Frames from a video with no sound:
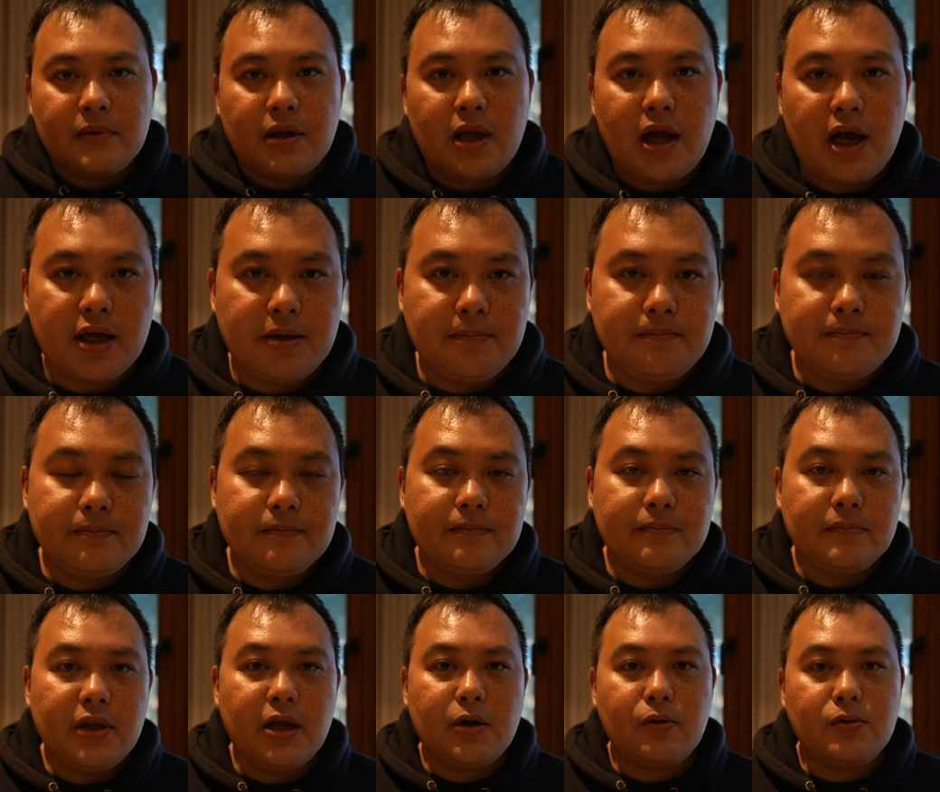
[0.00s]
はい。
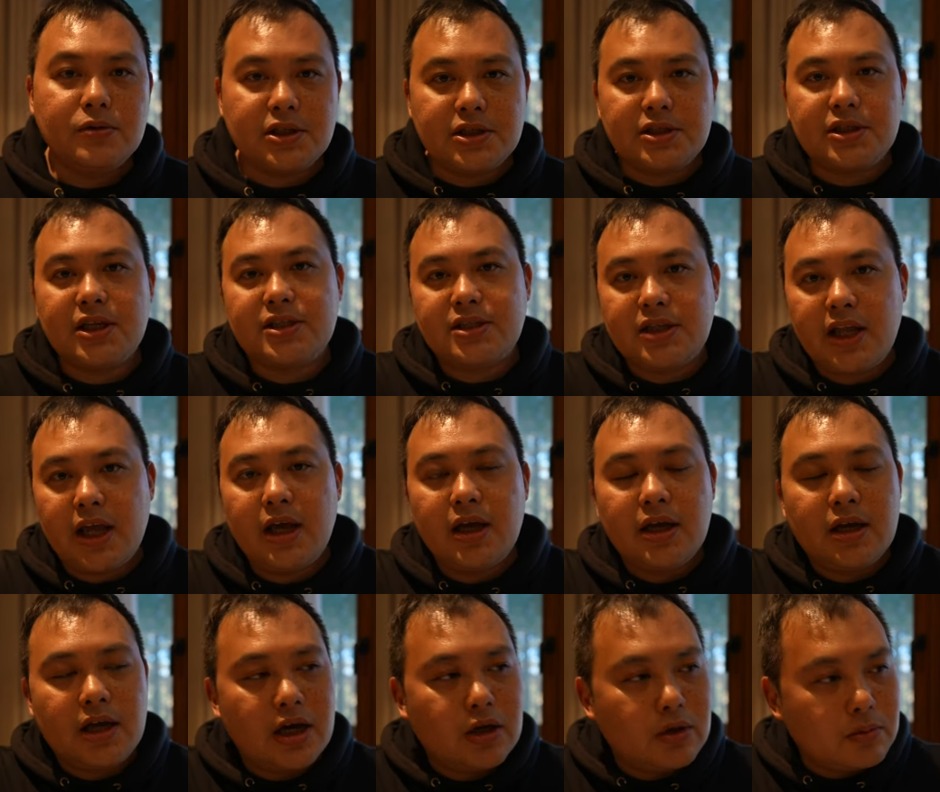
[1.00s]
で本日ですね、
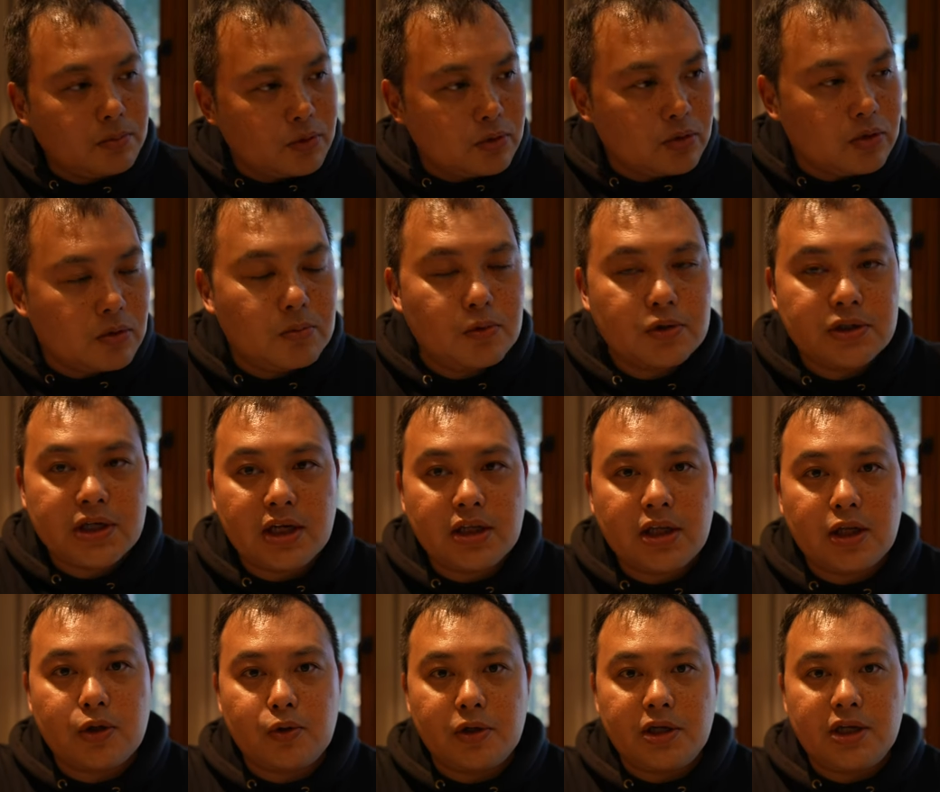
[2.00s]
冒頭申し上げ
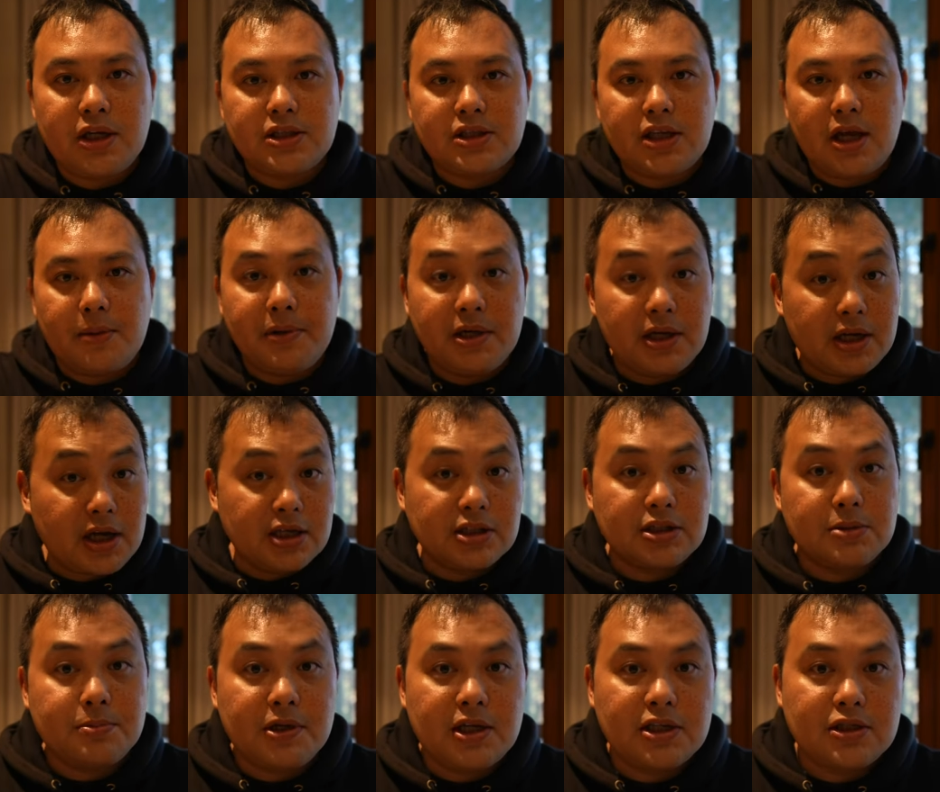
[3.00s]
た通りですね、
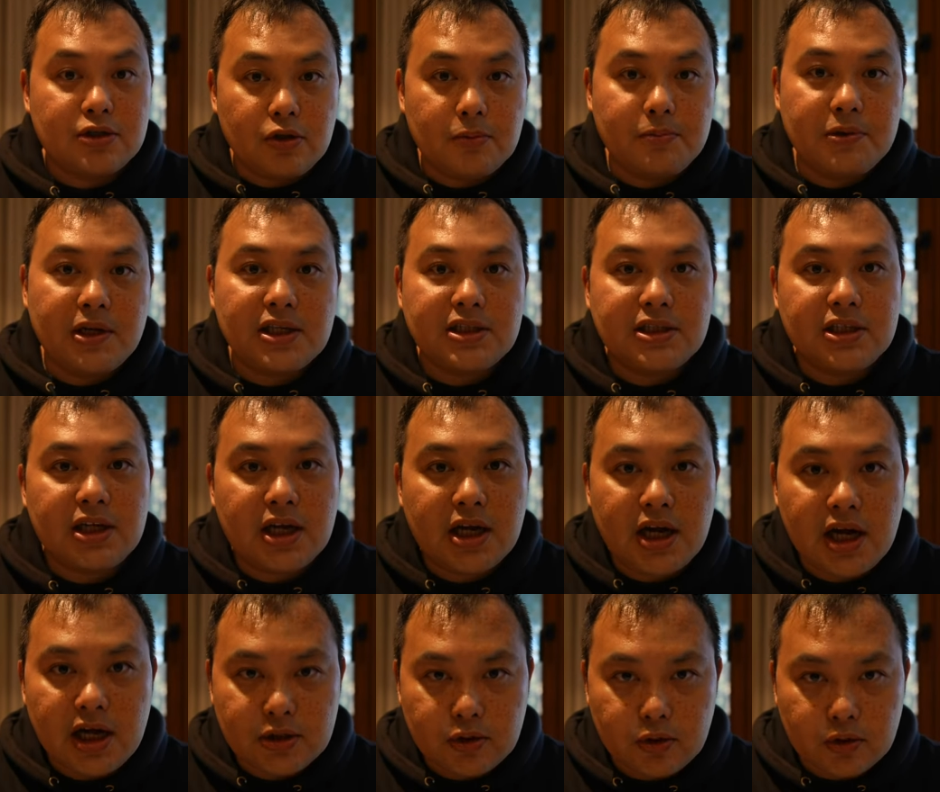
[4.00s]
アメリカンエクスプレスの
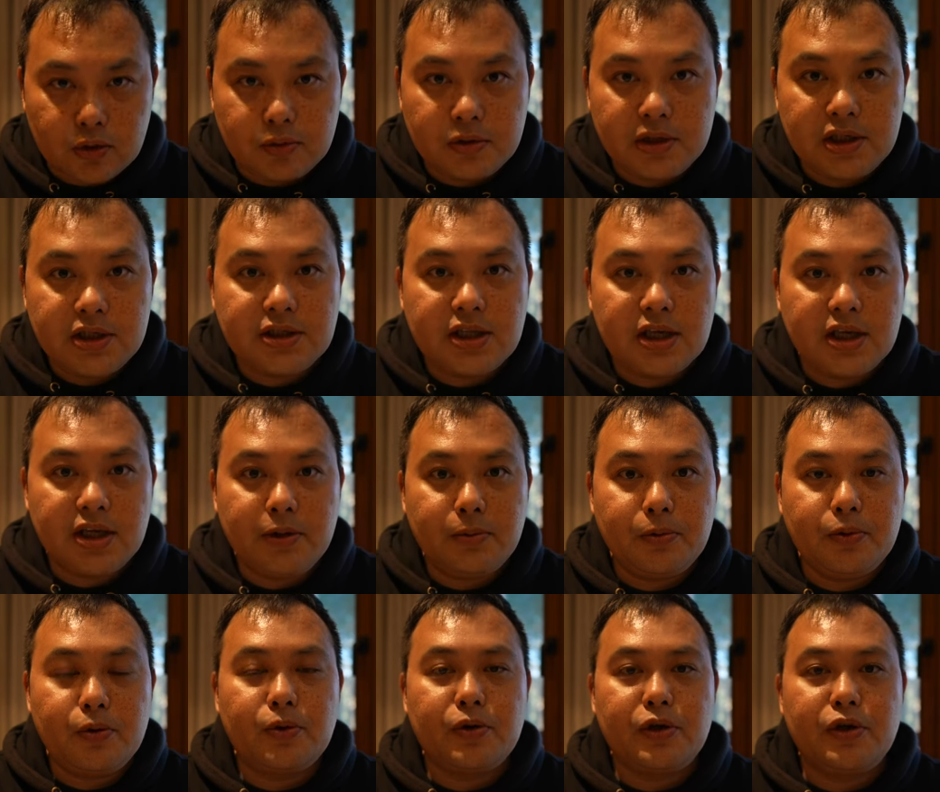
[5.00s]
プラチナカードの
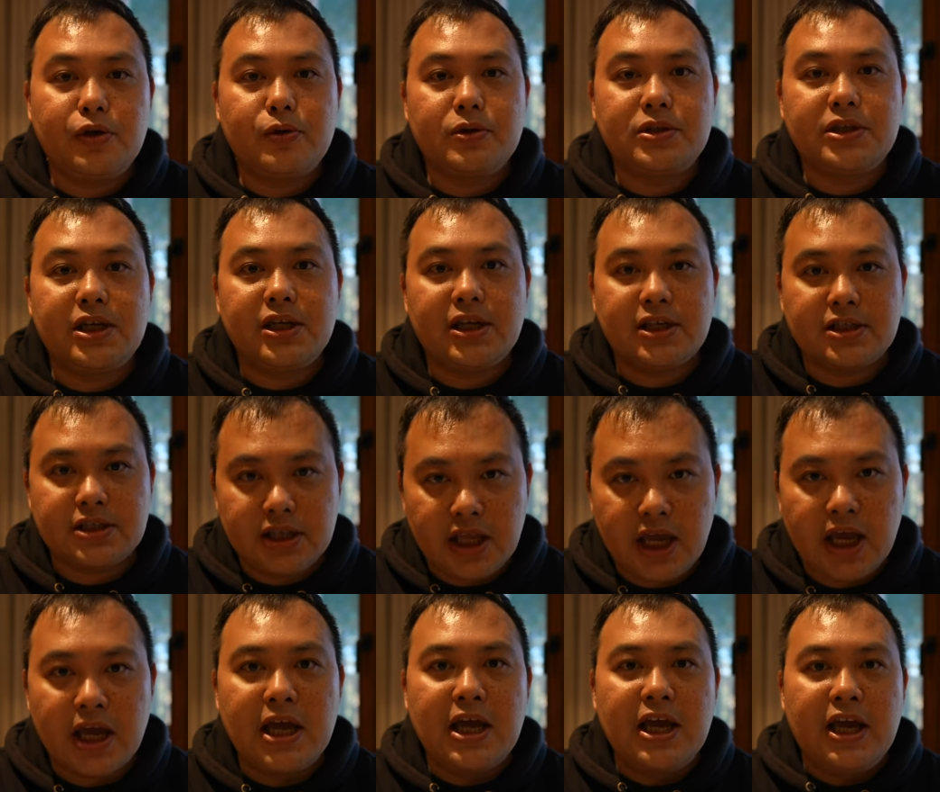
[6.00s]
フリーステイギフトを利用してです
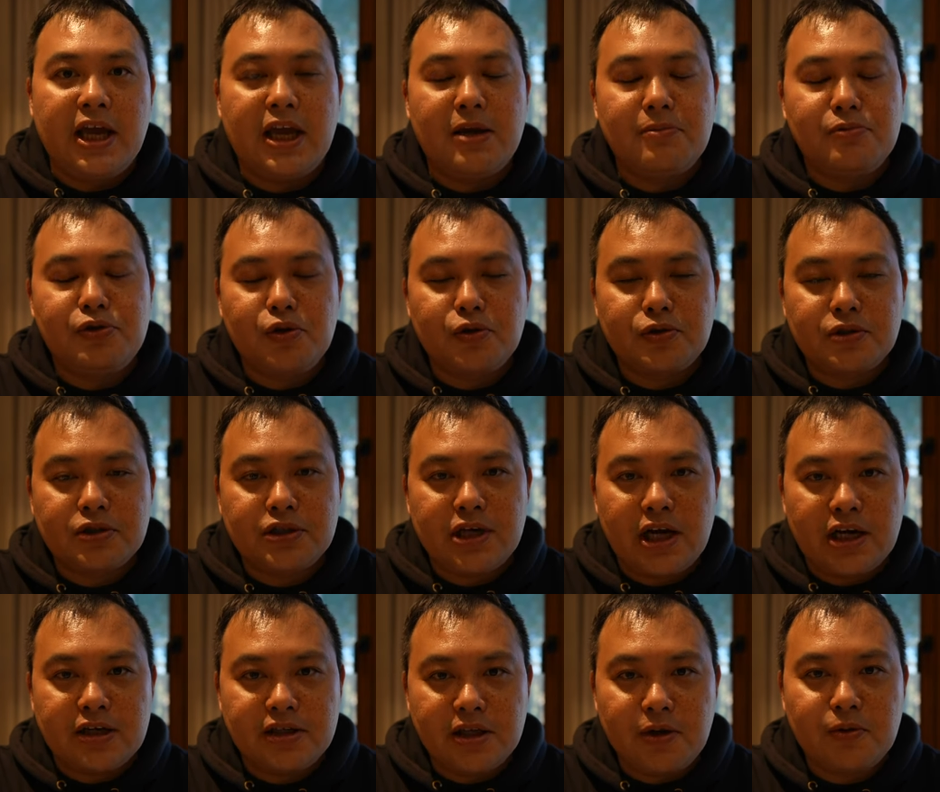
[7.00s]
ね、無料宿
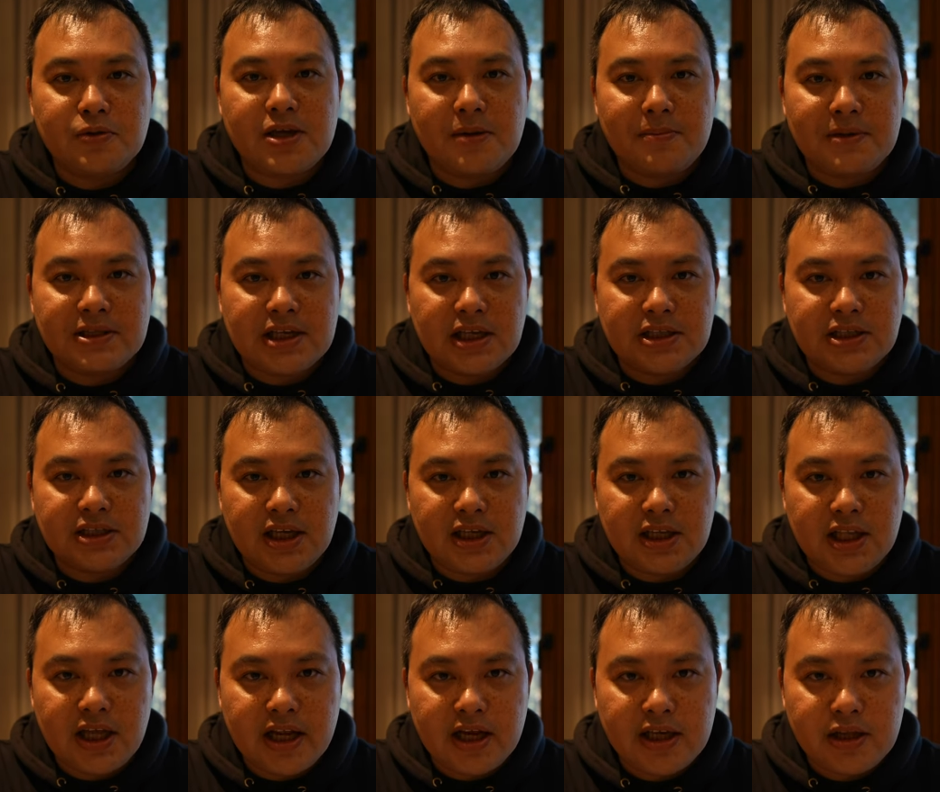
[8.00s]
泊でお邪魔させてい
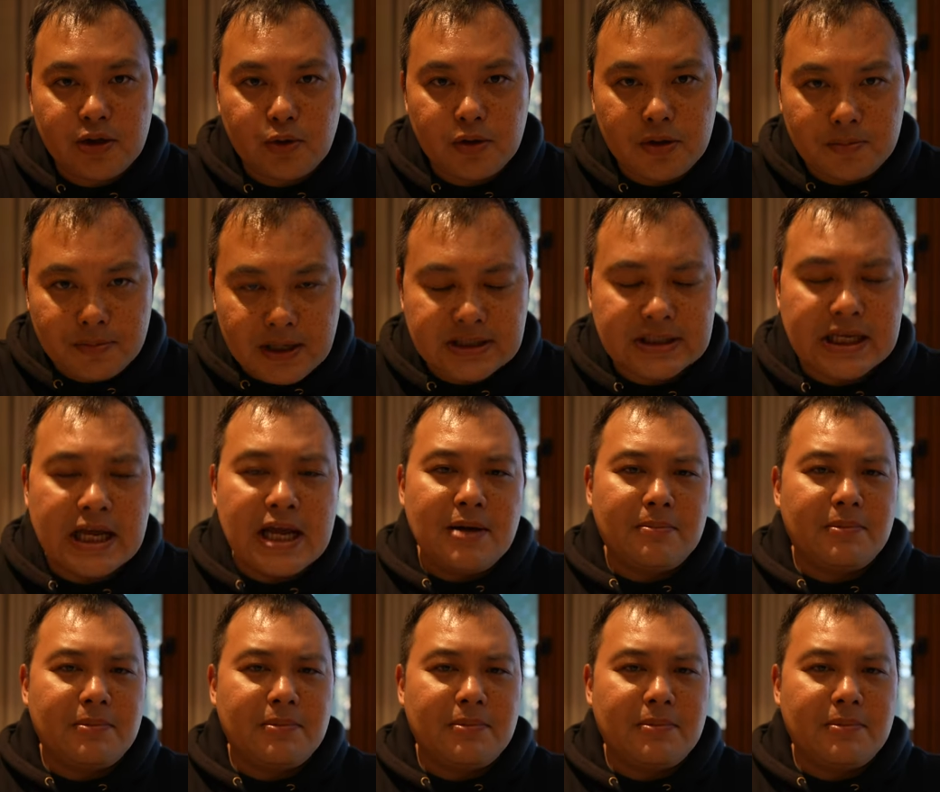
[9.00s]
ただいております。